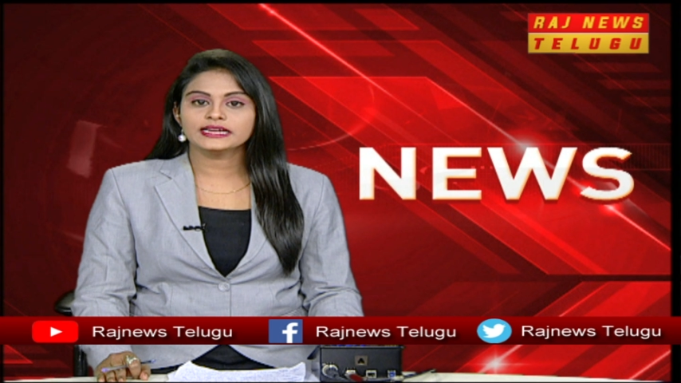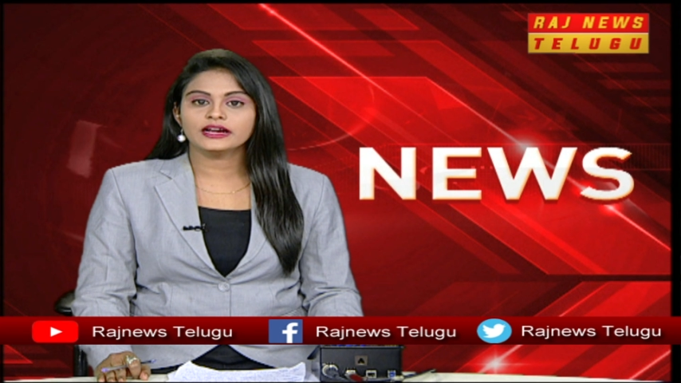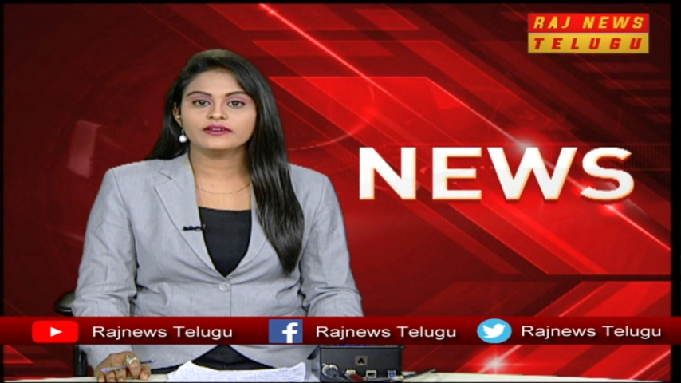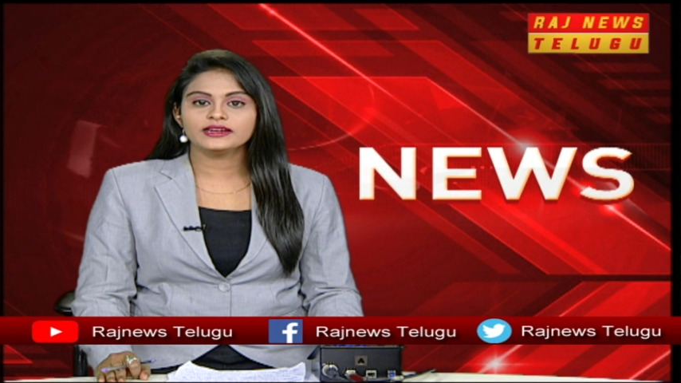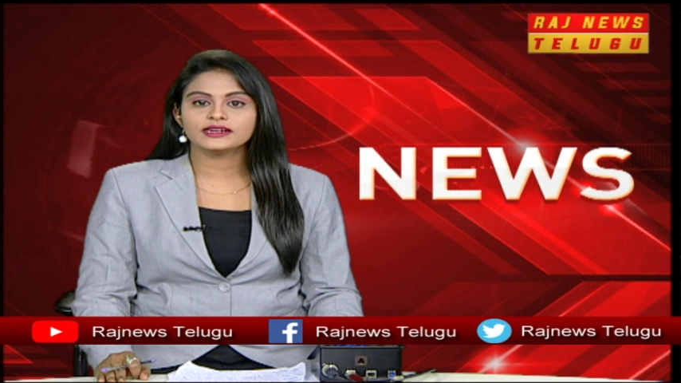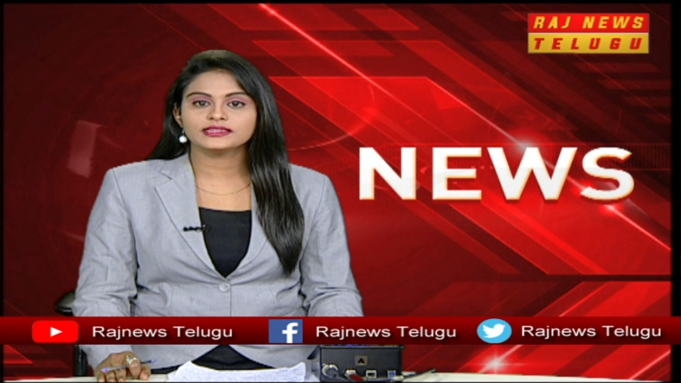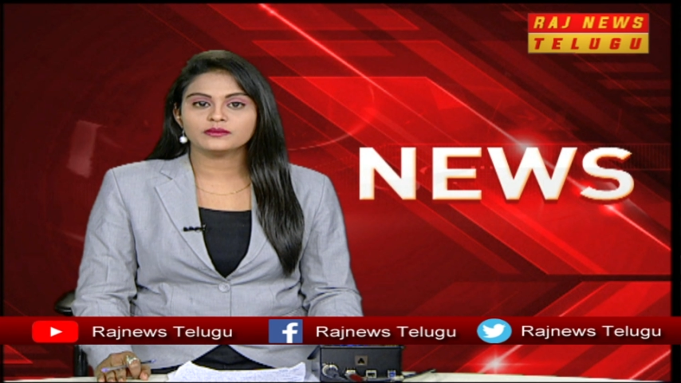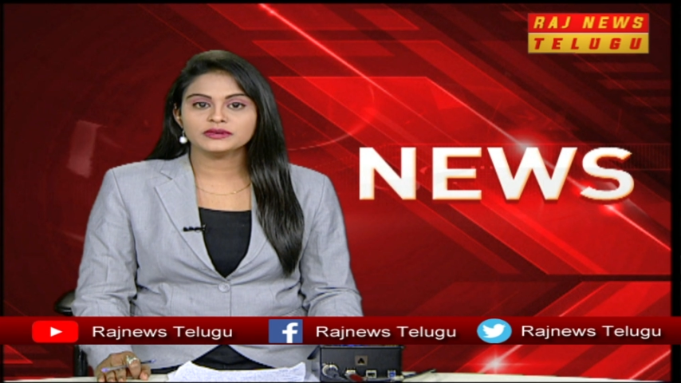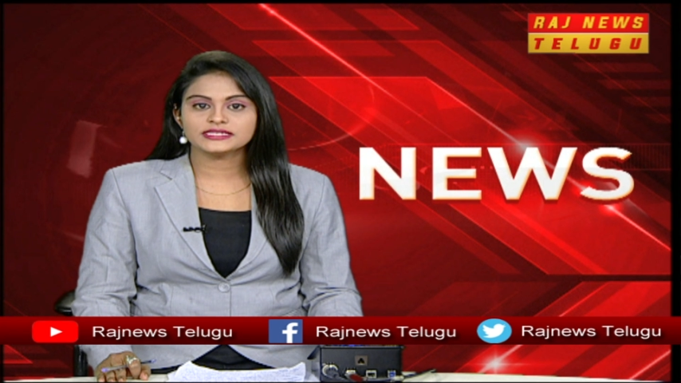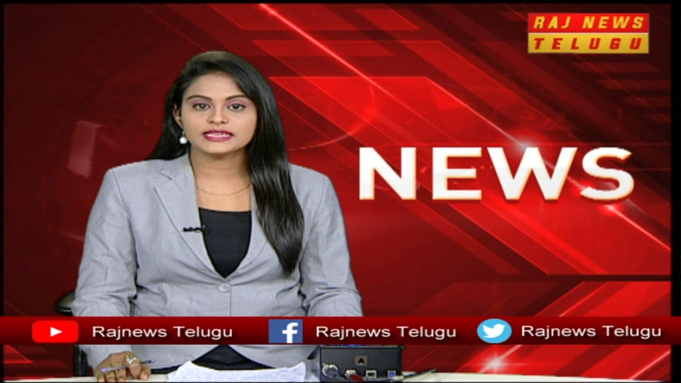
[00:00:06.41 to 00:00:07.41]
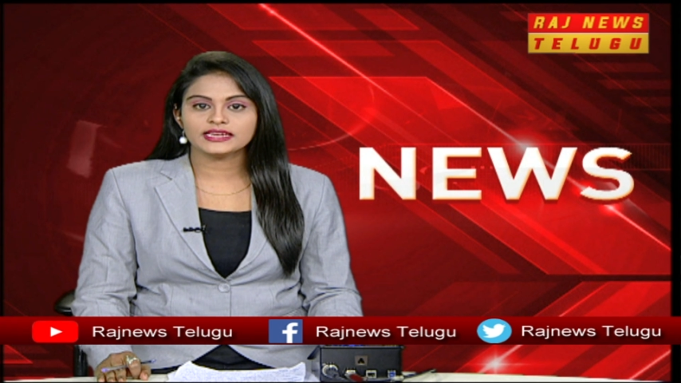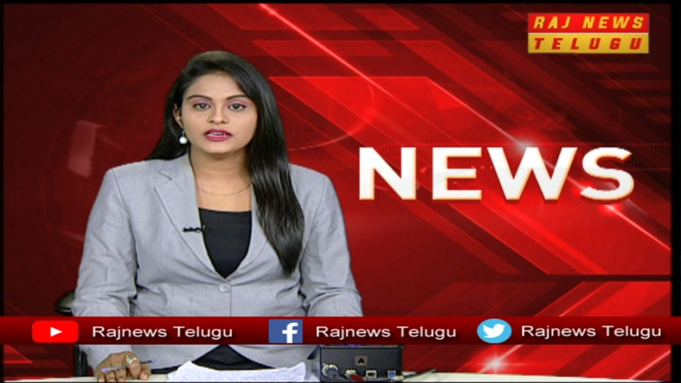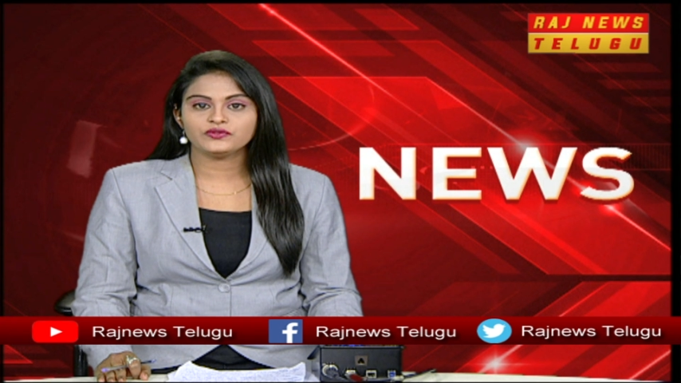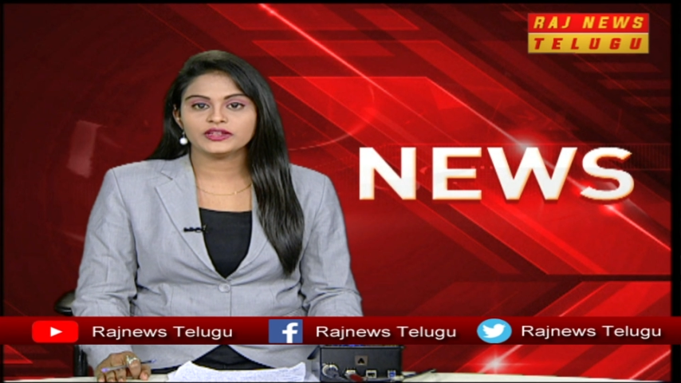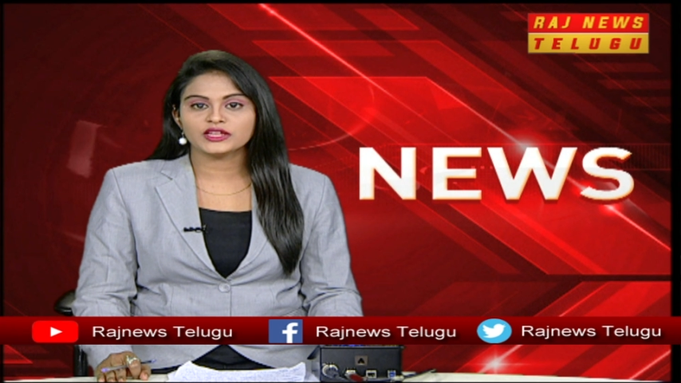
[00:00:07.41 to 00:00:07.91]
గవర్నర్
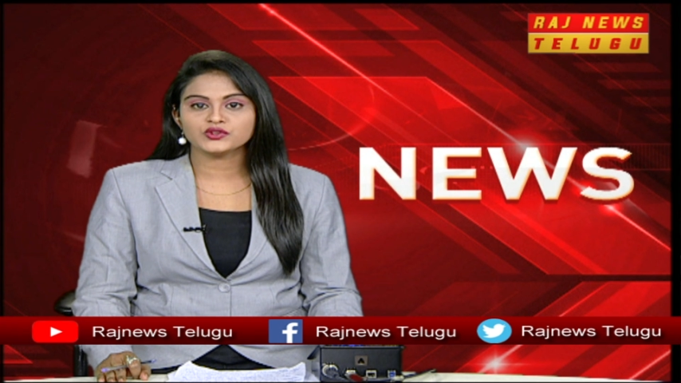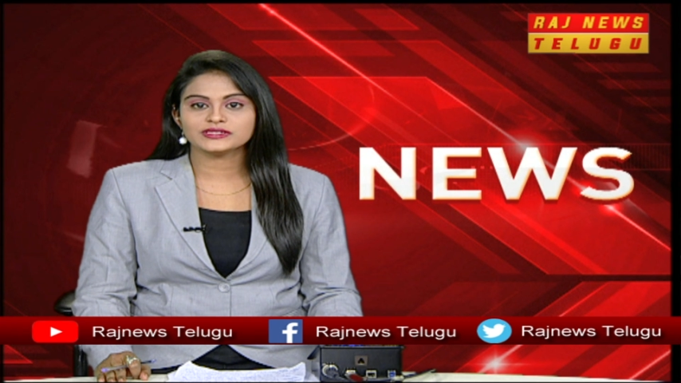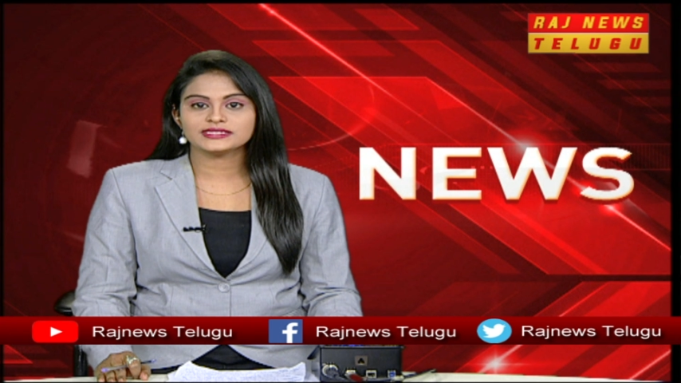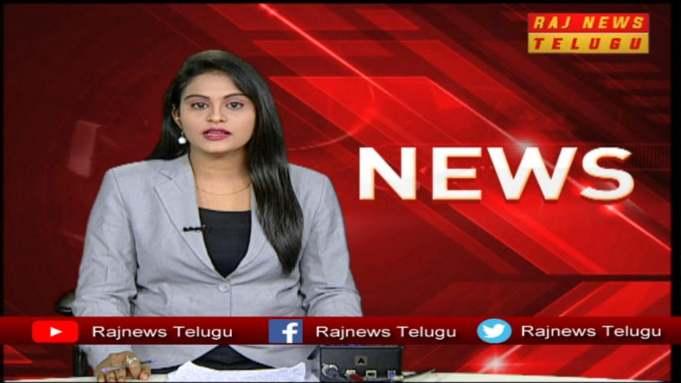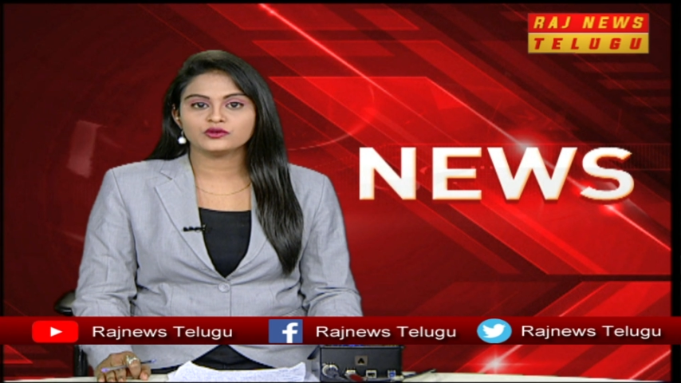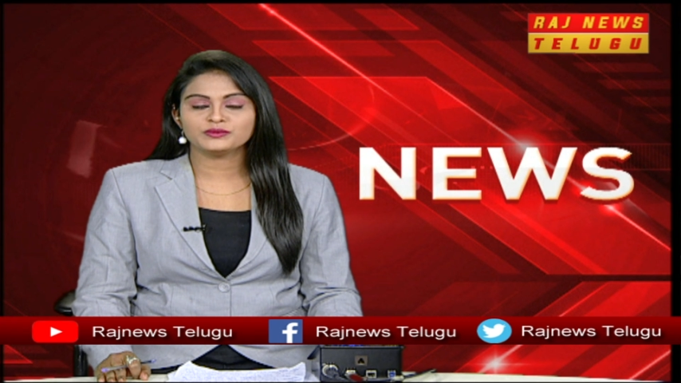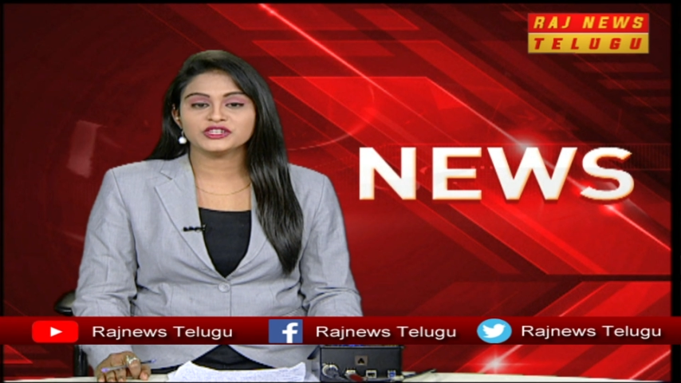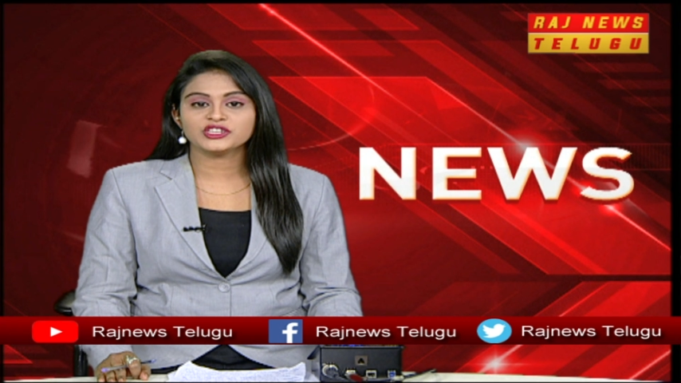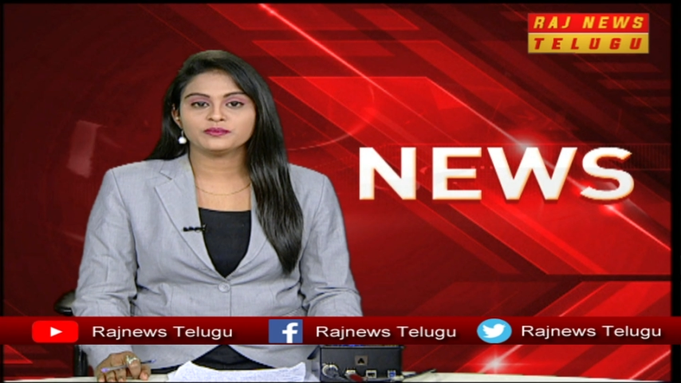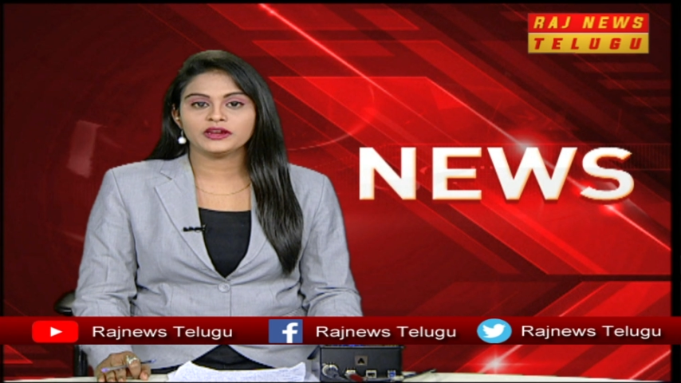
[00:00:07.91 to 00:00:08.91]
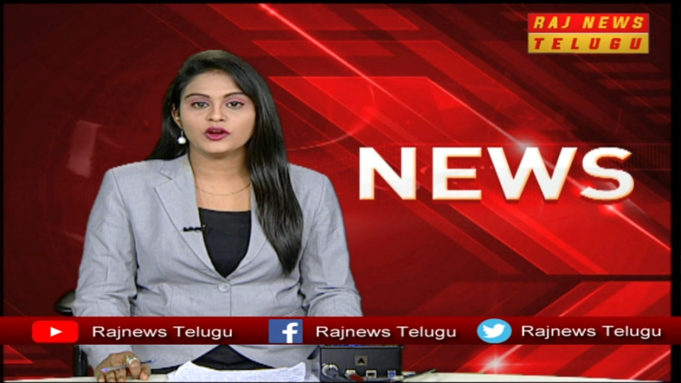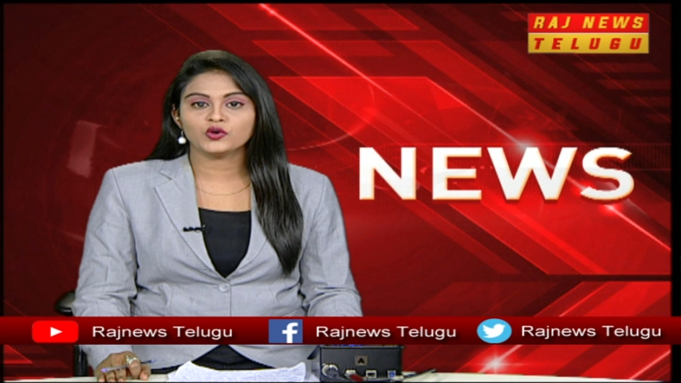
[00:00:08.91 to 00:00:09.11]
తమిళిసాయికి ఫిర్యాదు చేశారు బీజేపీ